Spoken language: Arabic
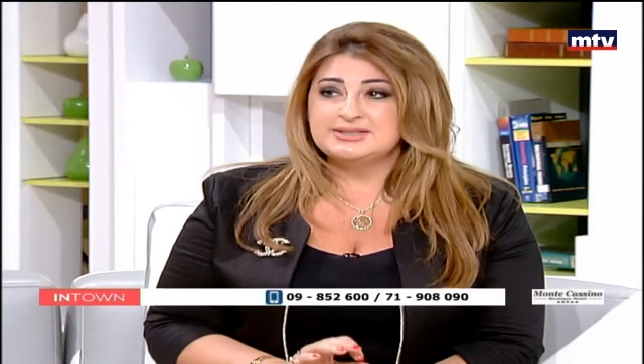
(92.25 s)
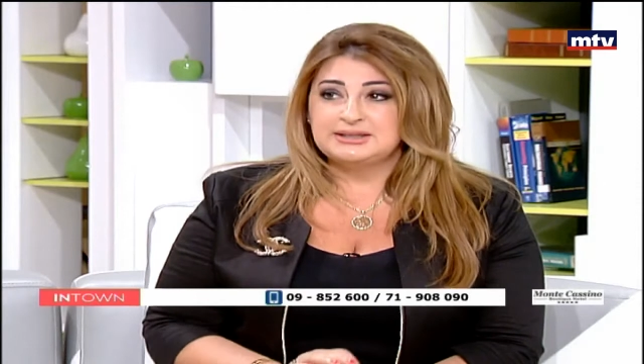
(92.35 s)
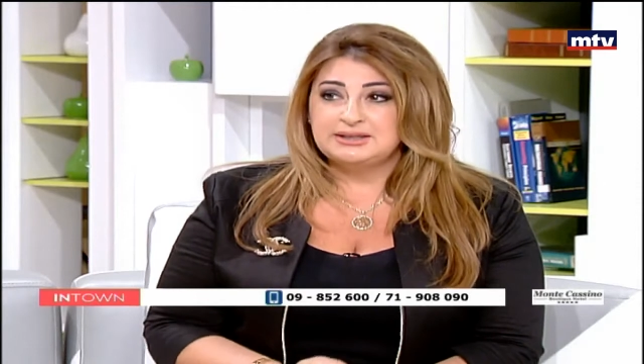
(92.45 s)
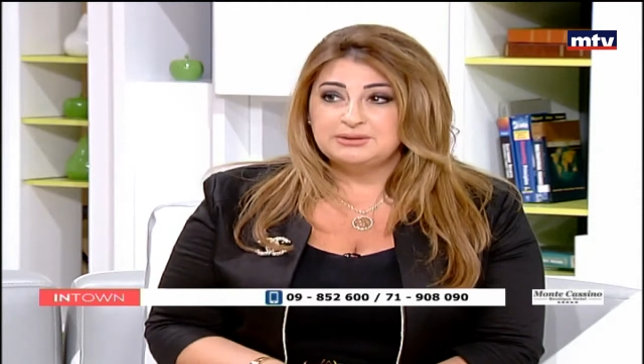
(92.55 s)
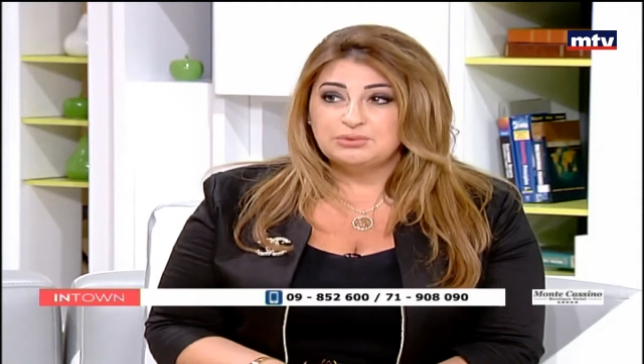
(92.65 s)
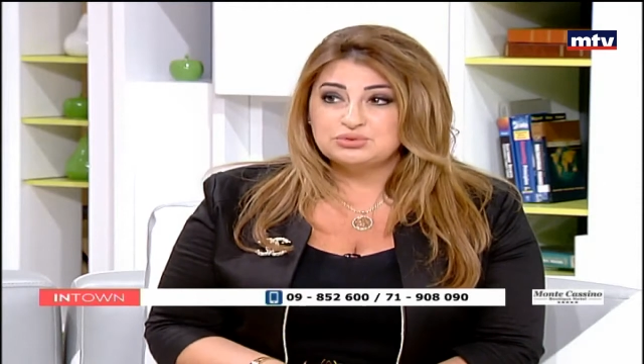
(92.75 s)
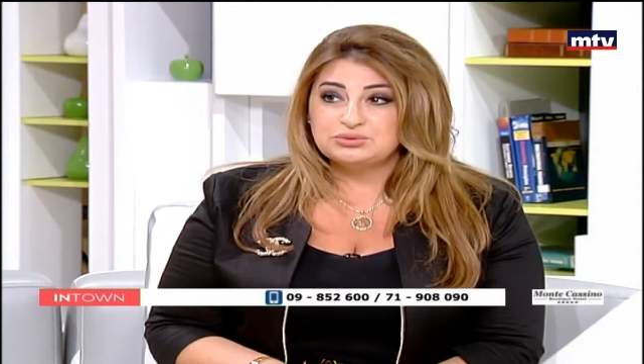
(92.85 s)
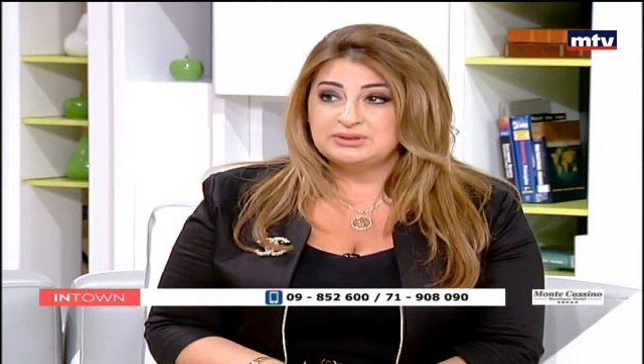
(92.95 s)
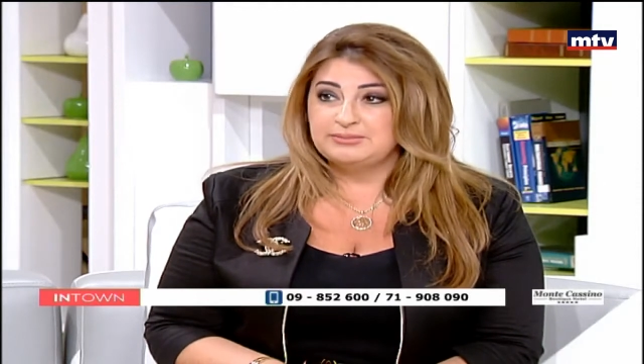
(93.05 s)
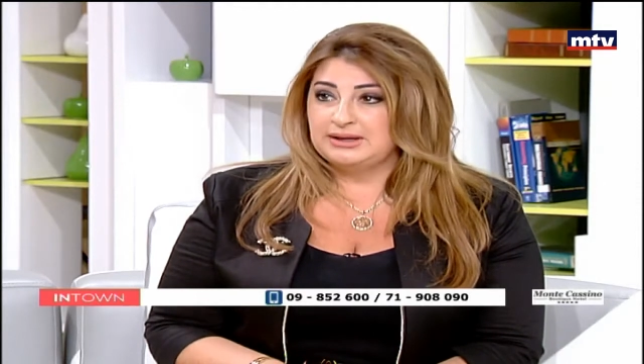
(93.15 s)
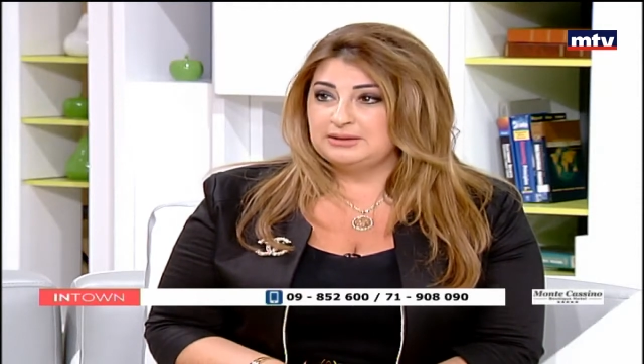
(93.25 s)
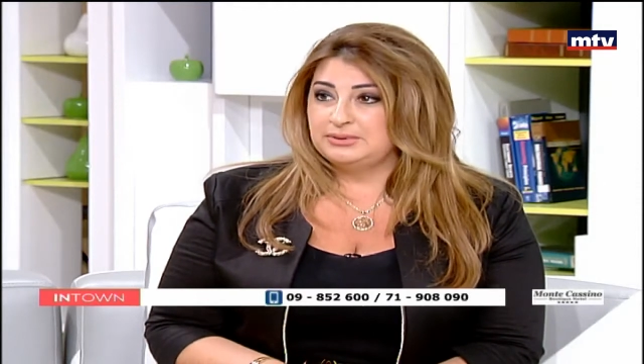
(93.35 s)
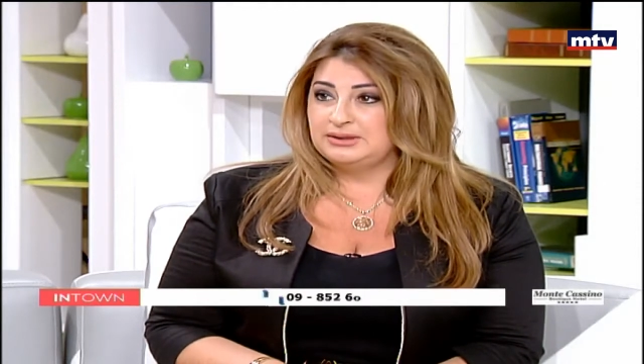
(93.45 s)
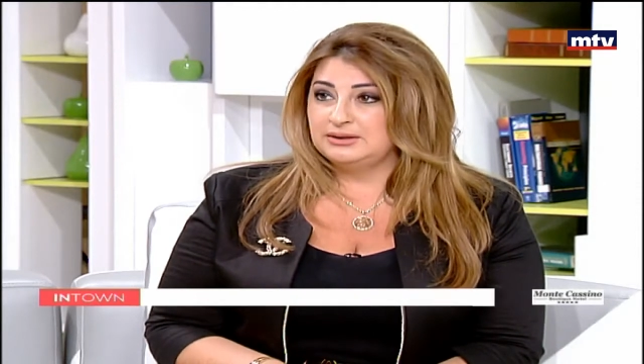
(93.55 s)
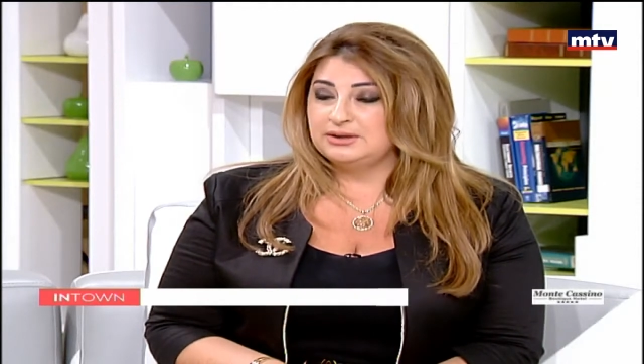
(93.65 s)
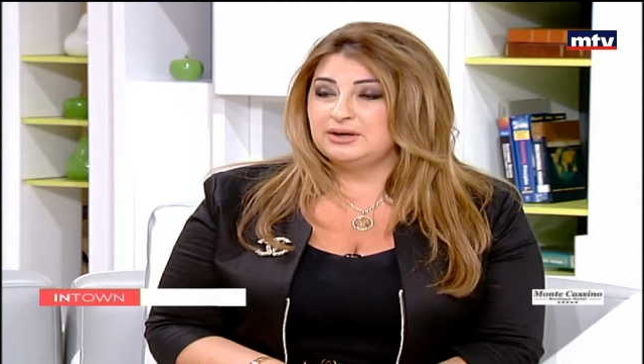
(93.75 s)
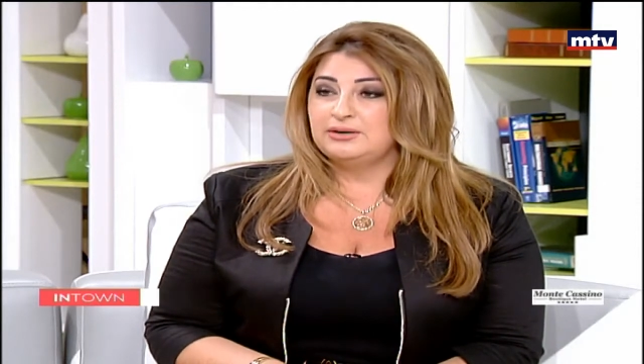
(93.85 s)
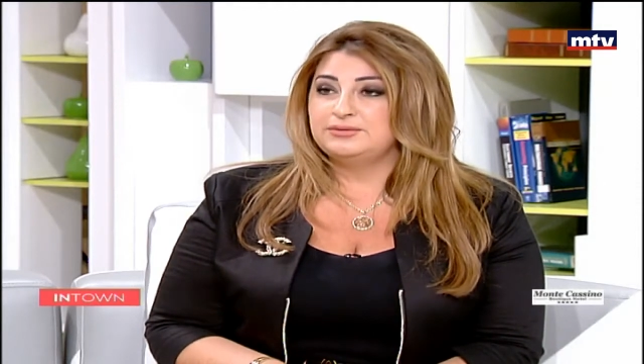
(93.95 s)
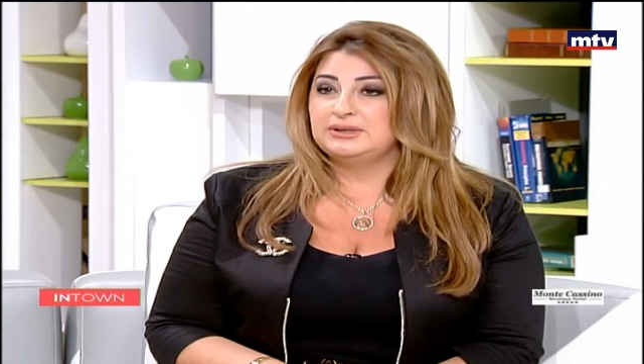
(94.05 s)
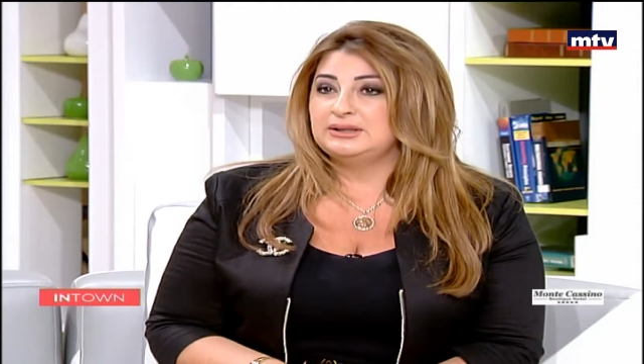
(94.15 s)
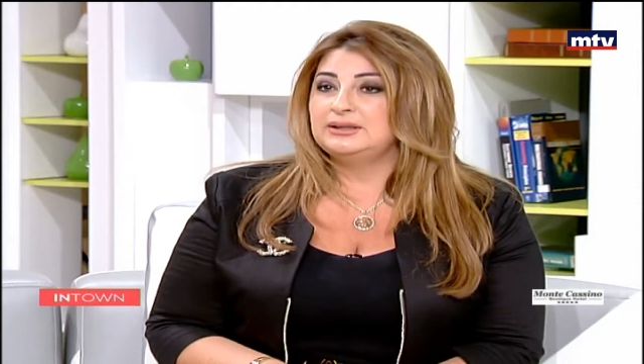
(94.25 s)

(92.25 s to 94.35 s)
اللي هي موجوده بقلب الغرف يلي